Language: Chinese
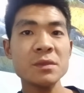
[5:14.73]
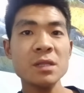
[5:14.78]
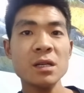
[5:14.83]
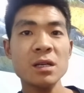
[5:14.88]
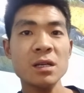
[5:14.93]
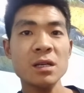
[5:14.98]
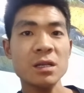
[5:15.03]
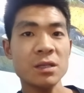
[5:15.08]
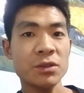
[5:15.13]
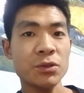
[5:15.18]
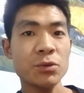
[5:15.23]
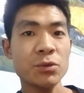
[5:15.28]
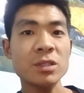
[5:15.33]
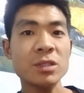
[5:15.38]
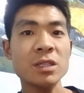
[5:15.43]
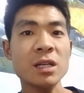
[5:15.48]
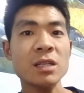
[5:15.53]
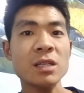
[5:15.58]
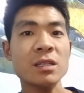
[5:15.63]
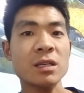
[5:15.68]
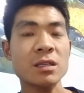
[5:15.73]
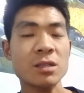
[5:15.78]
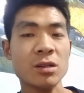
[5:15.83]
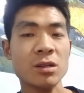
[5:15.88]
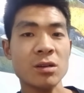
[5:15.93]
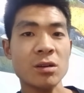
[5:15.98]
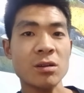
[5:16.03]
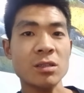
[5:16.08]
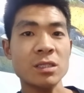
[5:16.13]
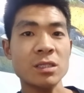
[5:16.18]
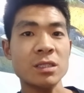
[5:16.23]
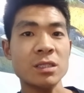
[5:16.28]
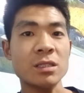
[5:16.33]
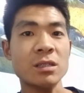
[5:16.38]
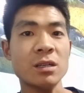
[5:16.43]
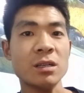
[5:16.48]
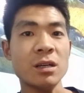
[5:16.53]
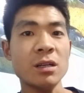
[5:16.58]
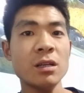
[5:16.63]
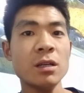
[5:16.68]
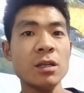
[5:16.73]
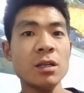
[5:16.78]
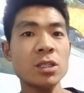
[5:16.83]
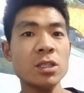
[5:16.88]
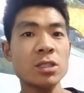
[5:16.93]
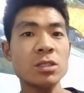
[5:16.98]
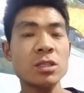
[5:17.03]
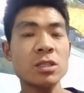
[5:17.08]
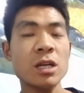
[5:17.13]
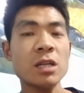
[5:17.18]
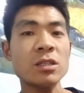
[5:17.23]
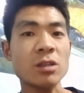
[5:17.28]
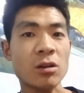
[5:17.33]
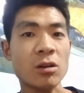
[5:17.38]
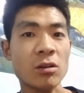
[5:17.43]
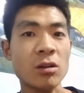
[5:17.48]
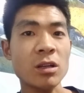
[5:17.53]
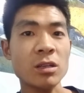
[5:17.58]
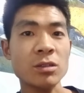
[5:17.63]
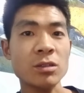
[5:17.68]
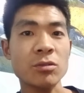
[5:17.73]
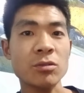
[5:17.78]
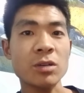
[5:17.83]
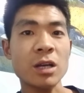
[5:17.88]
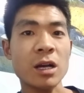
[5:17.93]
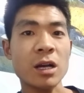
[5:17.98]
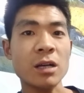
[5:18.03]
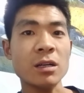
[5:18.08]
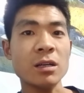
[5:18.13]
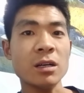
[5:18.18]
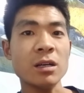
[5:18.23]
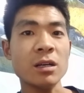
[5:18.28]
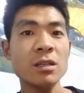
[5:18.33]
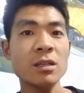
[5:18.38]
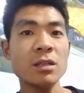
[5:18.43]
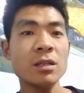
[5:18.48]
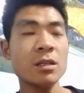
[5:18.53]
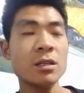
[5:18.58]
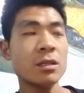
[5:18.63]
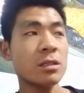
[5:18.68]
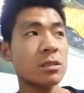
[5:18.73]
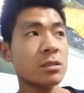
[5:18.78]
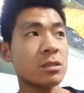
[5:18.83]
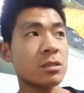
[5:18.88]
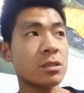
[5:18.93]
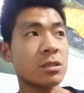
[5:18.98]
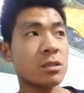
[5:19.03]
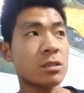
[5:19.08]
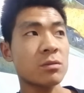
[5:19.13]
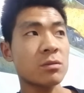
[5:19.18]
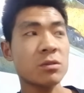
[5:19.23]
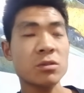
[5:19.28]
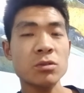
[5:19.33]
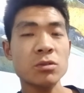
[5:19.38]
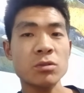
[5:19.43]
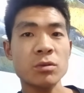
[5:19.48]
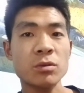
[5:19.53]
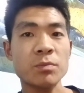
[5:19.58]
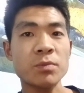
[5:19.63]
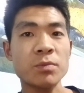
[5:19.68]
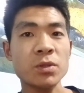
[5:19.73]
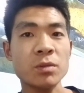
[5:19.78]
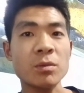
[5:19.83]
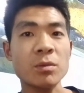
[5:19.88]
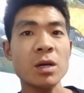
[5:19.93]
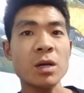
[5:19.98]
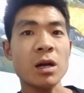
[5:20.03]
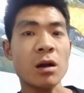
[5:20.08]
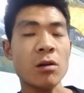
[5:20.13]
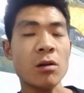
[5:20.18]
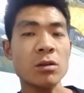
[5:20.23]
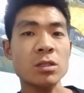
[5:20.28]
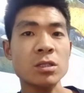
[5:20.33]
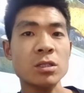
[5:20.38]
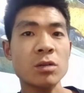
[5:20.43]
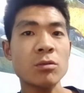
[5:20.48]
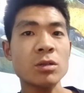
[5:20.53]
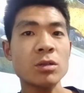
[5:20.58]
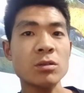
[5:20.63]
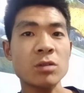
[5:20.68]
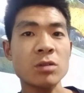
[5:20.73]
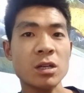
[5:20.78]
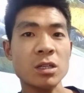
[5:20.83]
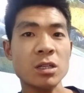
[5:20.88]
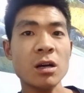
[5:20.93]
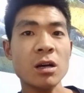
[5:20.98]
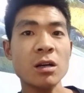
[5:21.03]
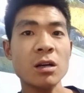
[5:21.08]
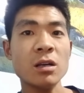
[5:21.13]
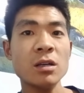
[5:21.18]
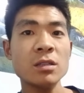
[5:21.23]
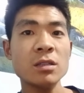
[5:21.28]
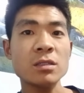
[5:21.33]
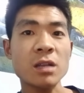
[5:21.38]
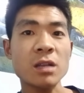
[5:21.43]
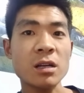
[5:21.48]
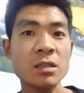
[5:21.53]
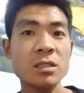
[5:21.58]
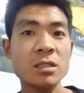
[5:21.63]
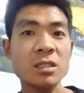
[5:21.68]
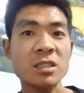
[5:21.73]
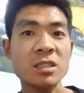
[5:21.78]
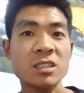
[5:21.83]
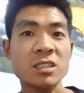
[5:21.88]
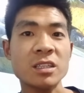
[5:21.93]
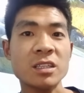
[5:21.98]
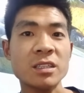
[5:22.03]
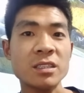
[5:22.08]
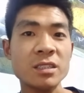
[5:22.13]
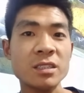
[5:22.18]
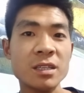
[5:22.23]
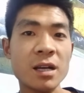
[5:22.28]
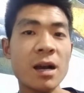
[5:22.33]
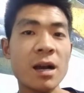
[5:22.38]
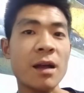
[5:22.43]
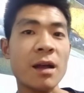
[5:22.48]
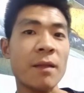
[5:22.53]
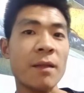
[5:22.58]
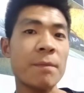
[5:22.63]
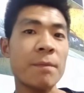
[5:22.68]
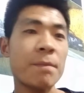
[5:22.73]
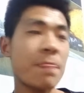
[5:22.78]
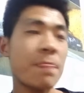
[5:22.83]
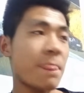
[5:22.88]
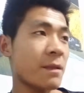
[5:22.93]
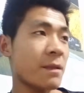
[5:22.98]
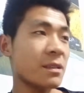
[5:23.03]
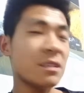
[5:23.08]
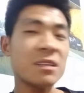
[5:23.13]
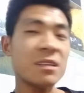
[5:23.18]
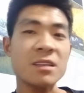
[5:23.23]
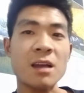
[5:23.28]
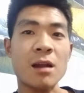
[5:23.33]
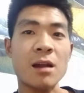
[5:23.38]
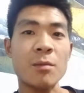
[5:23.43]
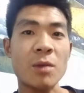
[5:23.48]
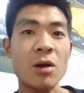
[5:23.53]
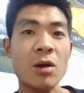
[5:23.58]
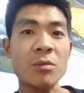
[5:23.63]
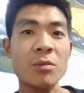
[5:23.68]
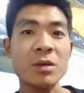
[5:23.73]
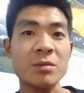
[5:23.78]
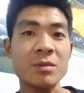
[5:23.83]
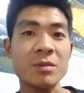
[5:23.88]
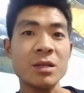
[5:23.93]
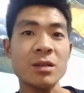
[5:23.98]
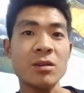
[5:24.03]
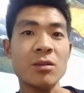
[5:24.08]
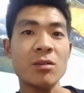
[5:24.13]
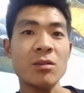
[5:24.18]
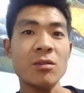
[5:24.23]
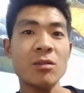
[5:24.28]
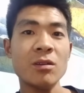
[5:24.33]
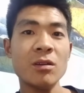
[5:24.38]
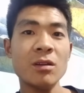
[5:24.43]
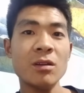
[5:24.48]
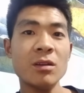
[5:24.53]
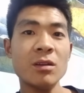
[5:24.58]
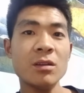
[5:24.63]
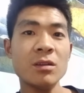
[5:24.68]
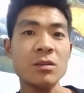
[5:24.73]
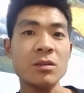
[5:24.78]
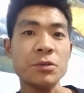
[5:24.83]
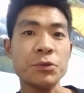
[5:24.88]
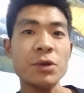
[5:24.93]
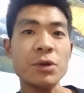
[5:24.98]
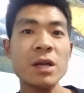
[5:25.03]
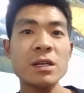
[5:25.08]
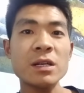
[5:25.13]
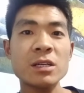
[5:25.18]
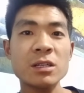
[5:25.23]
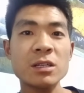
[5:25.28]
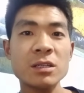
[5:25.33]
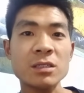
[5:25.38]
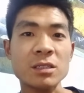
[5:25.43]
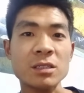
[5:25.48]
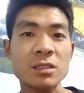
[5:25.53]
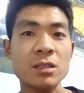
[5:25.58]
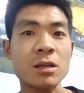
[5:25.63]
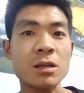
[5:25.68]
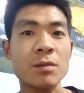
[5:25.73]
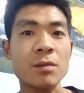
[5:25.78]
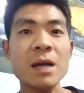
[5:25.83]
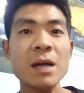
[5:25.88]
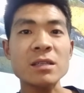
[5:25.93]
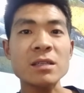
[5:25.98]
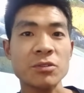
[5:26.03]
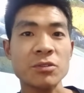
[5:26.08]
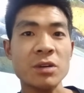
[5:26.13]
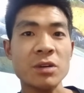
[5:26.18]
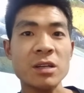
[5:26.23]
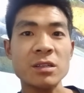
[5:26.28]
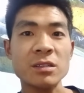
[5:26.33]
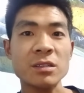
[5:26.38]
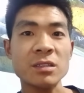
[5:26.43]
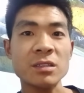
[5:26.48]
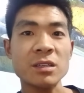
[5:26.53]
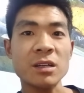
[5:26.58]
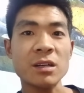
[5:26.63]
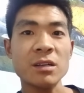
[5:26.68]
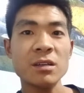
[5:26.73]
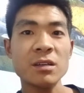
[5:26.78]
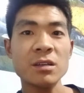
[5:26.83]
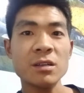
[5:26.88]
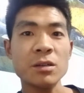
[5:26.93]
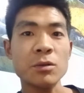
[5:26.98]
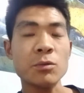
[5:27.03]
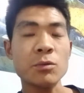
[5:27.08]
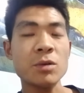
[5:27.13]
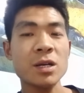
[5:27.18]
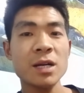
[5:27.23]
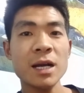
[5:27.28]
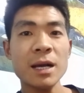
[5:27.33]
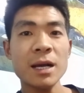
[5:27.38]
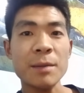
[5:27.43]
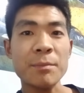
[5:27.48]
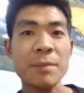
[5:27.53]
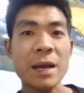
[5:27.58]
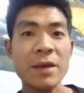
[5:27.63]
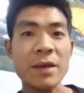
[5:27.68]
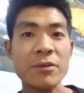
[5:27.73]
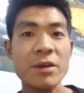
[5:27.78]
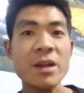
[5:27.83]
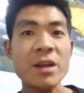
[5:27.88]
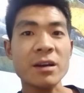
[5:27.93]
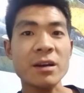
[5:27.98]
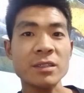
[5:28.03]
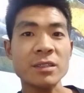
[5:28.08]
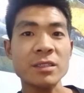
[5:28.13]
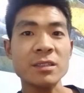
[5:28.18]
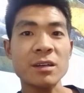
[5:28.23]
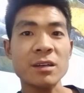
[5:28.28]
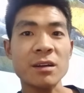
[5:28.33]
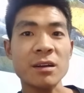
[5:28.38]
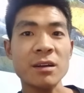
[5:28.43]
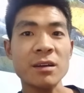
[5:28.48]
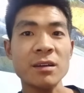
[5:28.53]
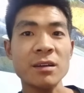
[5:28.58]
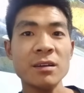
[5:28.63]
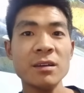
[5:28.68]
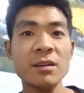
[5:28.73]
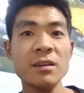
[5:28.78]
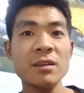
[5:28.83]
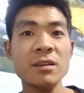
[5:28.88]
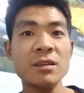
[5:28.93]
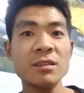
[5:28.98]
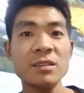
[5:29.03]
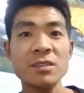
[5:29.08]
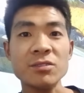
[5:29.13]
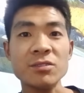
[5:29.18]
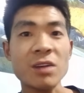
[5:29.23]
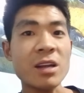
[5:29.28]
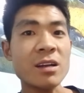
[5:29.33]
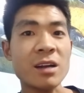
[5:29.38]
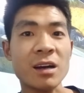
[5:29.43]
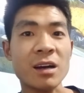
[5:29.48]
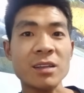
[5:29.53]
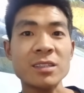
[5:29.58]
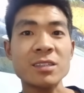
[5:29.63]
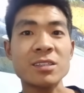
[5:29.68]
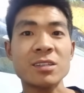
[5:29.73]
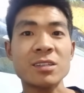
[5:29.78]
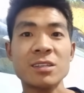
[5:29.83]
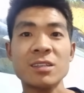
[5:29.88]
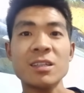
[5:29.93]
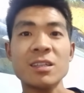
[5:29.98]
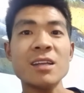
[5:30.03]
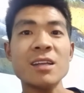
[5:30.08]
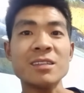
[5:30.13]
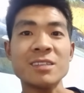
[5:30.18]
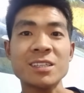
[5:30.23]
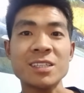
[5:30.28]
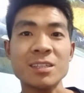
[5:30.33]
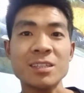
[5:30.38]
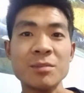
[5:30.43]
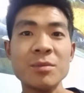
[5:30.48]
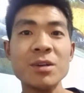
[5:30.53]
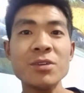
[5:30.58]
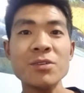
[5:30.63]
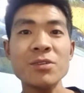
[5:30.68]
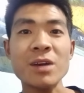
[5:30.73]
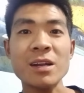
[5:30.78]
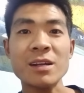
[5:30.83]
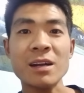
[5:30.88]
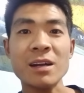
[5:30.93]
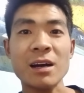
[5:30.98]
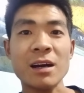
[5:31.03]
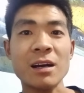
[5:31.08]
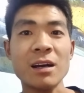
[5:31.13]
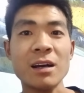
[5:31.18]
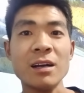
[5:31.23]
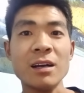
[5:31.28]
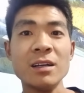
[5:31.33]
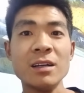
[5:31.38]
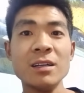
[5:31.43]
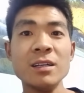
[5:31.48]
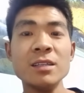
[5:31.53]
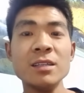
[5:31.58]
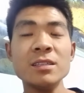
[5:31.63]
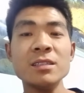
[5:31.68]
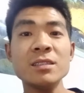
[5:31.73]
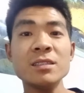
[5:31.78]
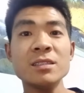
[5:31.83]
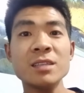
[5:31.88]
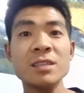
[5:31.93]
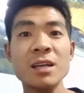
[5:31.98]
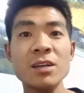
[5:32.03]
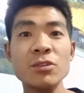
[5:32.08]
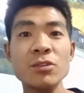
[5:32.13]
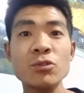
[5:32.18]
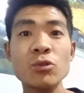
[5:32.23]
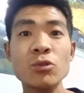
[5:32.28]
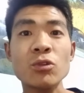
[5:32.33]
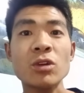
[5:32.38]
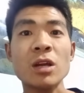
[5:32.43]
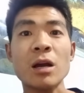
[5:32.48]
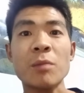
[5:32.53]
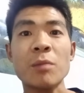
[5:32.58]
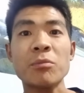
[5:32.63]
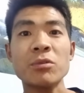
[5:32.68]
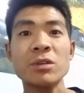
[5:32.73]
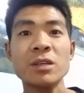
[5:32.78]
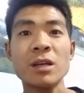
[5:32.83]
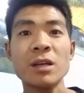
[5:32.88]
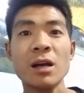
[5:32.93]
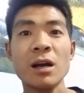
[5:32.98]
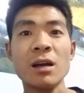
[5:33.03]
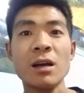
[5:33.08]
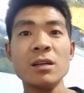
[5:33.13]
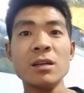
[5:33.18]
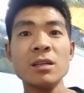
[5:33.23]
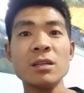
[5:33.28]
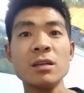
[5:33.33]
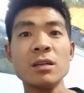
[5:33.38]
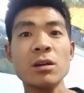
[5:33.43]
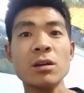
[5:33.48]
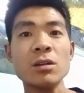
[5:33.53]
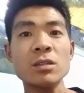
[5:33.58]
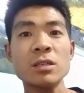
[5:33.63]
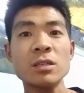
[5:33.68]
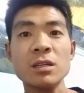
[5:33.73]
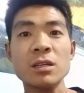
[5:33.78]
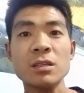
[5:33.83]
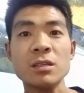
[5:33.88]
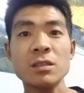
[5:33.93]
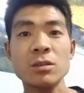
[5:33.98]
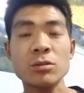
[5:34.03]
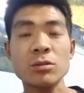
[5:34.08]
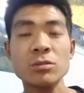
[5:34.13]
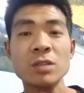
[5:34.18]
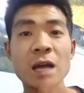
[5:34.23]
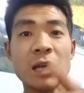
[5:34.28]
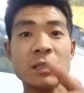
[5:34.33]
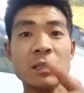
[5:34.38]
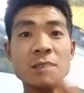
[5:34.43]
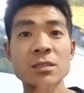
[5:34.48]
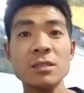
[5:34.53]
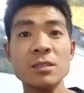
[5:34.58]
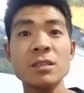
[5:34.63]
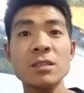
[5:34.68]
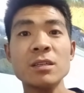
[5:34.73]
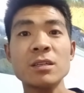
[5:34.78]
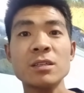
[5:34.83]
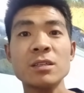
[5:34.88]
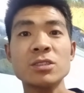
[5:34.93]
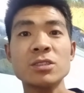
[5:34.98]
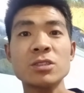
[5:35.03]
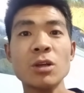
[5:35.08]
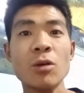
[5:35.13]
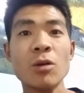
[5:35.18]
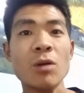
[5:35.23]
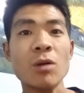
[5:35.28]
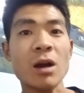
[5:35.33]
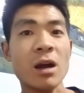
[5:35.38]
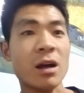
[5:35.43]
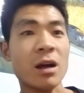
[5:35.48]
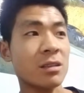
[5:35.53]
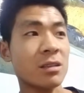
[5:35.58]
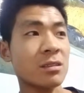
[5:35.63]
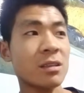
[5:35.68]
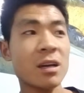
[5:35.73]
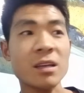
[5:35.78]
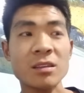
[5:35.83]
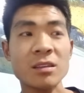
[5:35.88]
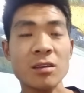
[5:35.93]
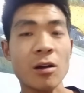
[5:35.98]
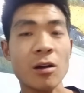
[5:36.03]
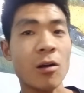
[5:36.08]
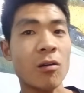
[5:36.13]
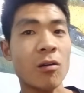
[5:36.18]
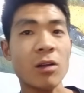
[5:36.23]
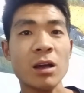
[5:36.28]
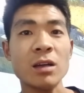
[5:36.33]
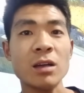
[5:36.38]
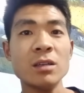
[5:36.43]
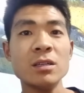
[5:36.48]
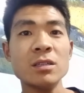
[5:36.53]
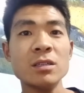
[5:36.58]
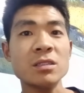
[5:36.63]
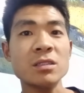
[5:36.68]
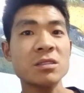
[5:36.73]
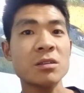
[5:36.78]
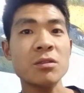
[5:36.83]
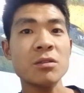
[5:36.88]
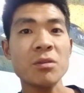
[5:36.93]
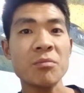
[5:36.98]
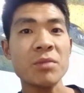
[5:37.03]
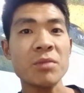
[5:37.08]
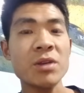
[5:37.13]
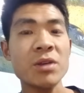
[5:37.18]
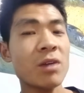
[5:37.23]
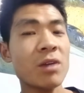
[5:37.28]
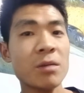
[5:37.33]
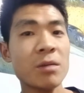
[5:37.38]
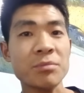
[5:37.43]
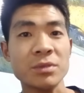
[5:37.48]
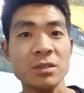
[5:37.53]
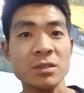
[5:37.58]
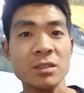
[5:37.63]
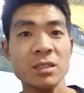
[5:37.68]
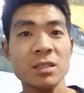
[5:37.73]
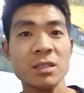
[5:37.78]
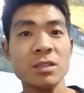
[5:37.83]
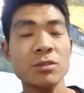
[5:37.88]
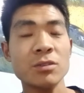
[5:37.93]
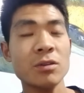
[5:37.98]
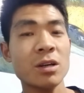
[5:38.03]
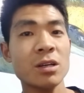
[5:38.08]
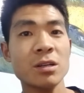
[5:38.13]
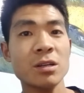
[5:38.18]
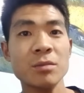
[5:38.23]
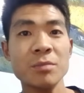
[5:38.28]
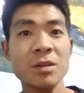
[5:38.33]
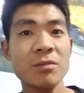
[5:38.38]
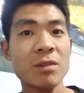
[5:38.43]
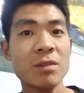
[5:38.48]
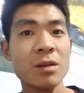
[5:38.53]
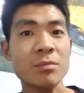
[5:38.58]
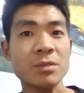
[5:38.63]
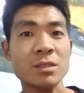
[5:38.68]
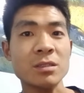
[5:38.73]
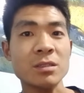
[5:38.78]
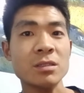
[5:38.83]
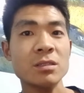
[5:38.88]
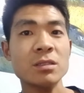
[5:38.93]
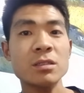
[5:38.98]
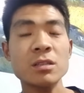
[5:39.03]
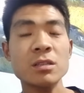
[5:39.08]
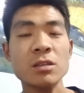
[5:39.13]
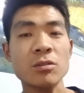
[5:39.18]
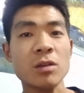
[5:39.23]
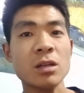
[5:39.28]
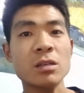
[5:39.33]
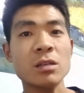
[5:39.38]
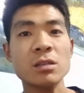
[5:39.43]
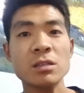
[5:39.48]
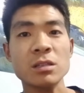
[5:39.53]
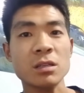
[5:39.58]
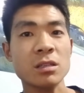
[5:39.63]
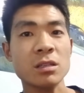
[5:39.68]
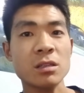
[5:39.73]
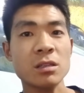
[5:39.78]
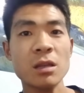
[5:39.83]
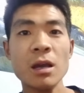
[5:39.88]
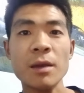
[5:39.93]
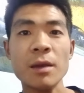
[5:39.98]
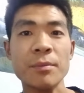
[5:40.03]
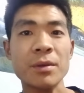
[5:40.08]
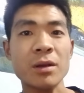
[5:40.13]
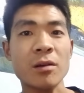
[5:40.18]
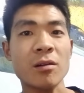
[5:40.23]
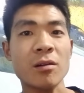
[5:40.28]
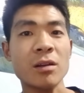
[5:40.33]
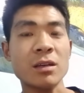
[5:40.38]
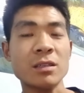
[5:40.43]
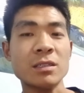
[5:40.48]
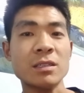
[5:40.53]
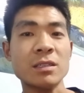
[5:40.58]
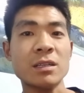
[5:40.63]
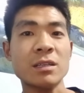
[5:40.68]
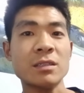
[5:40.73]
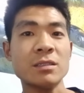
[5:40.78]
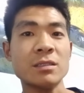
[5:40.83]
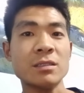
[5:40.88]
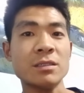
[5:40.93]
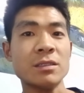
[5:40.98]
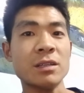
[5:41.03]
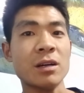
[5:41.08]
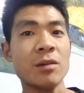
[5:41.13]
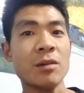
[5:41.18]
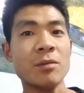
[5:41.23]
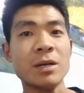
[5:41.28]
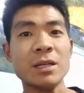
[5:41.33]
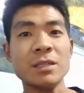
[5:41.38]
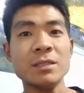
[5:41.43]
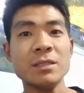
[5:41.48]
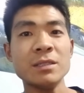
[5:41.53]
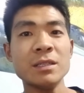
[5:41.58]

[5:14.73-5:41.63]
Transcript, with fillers: 很多家才找着的一个，之前找着了也有两个，就是不怎么好，稍微有点伤，但是这个呢，一看一点毛病没有。原车的，正儿八经原车的，我看买原厂的件儿了，那原厂的扯淡的，什么原厂啊，一颠重量不一样，而且里头打的那个胶啊太糙了，真的没法比，跟原车没法比，这原车的太漂亮，你知道你知道吗？